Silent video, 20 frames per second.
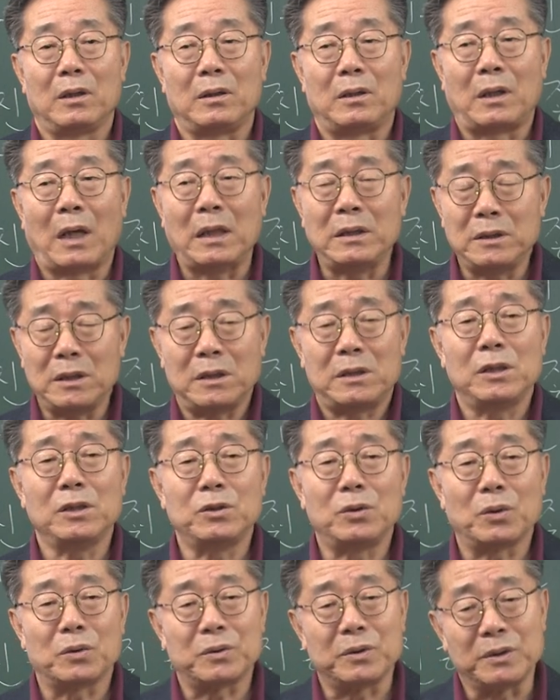단지
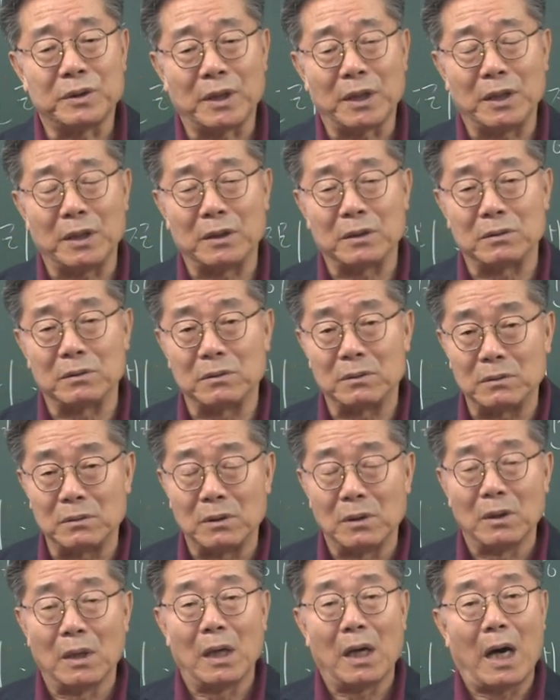신철 선생이
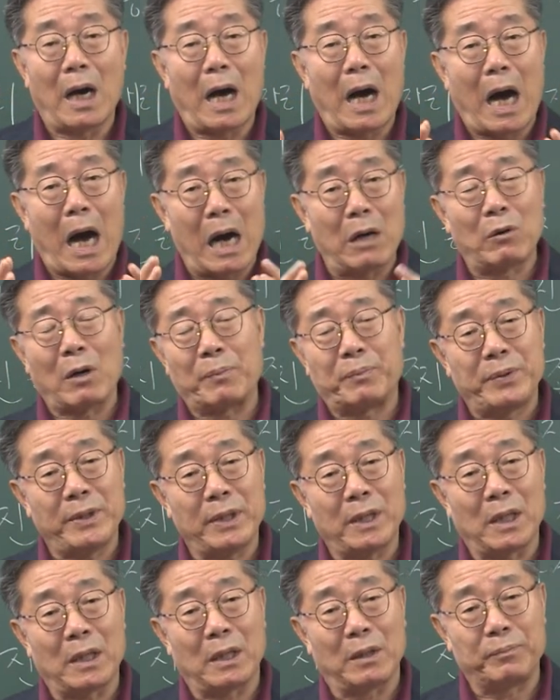그 아와
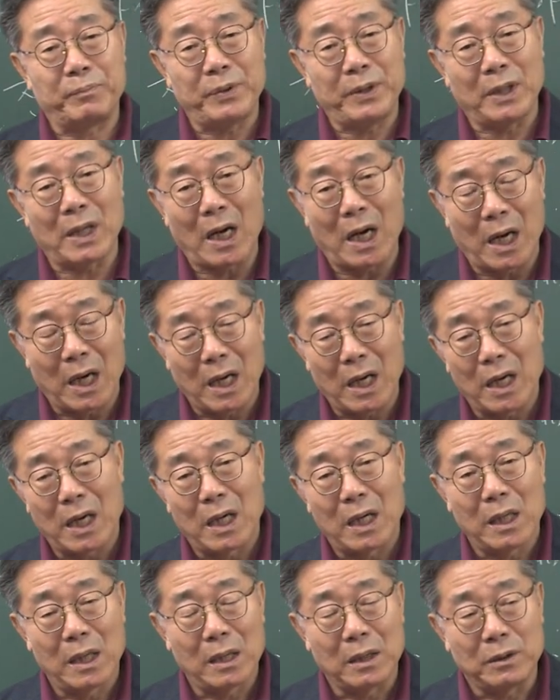피아, 피아
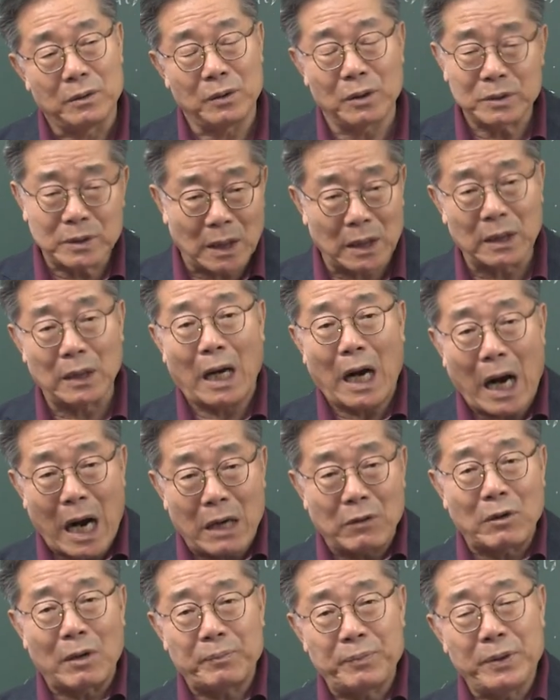역사는 그
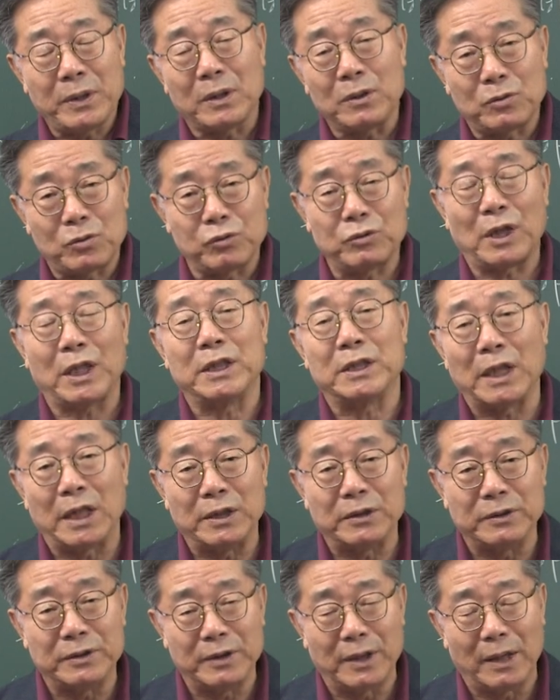아와 피아의 투쟁이다
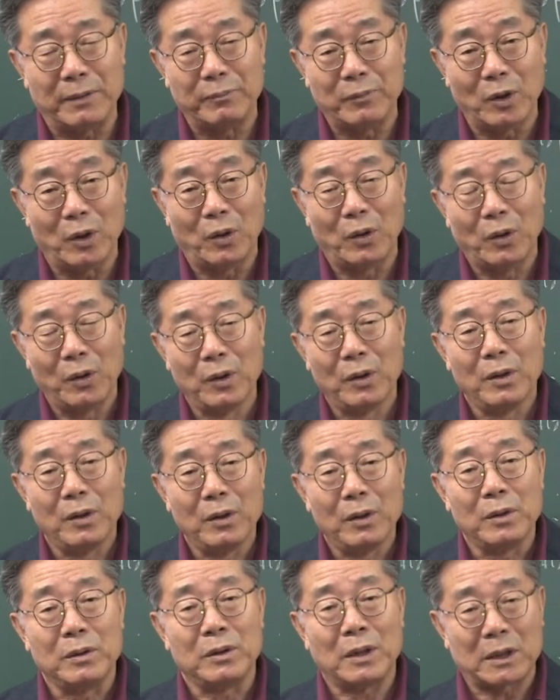있는데뭐
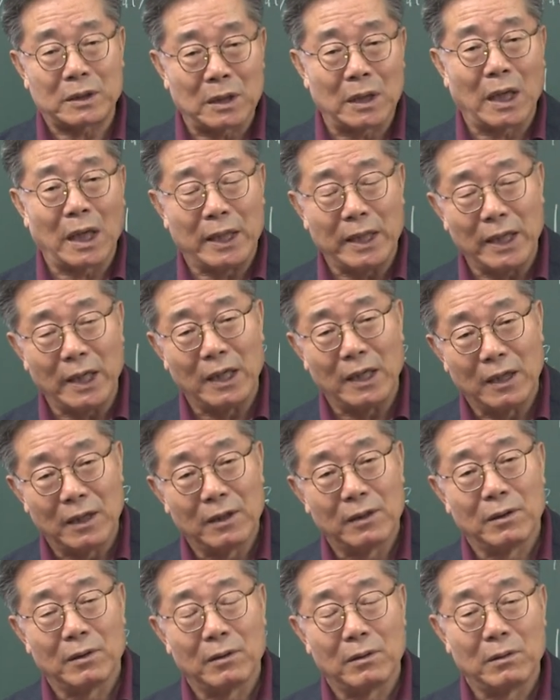여튼 간에
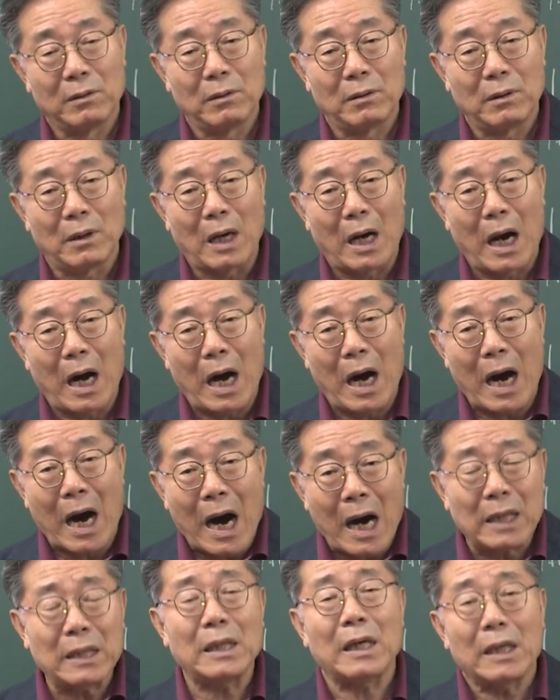
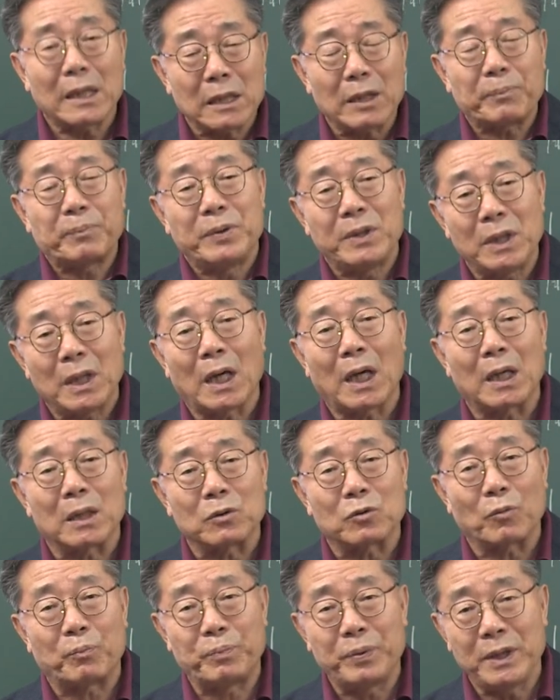아를 알아야 비아가
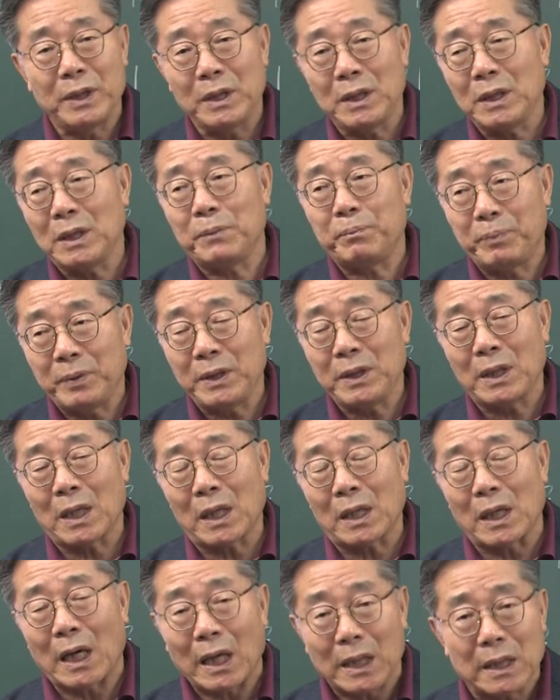있고 비,
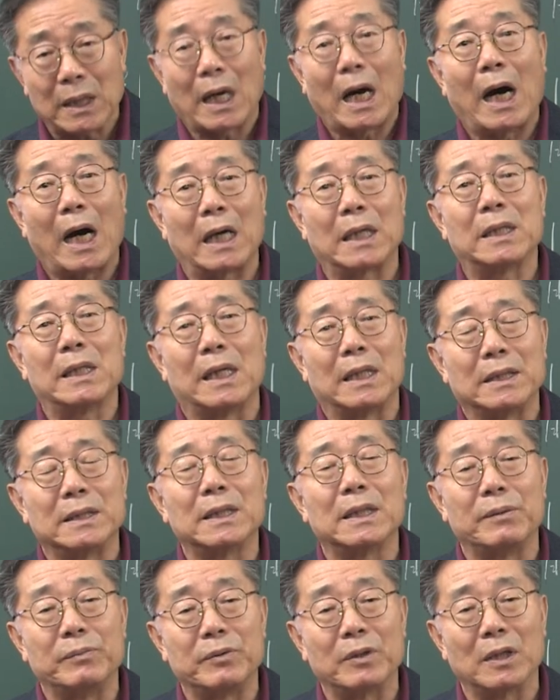비아를 알아야 아를 아는
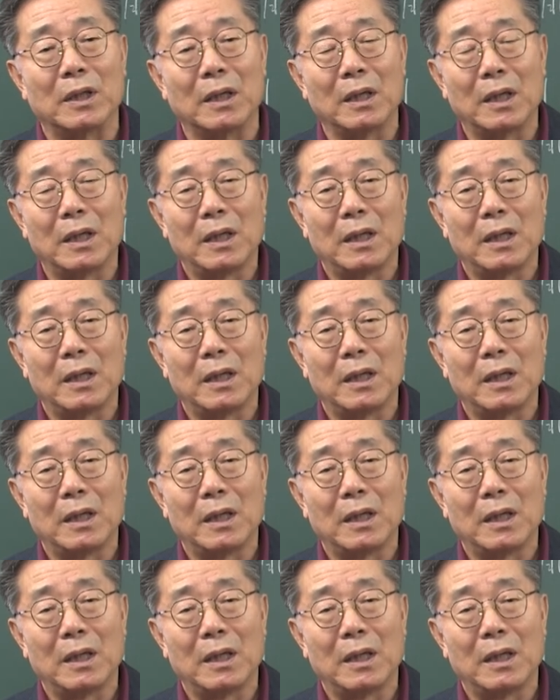거 아닙니까?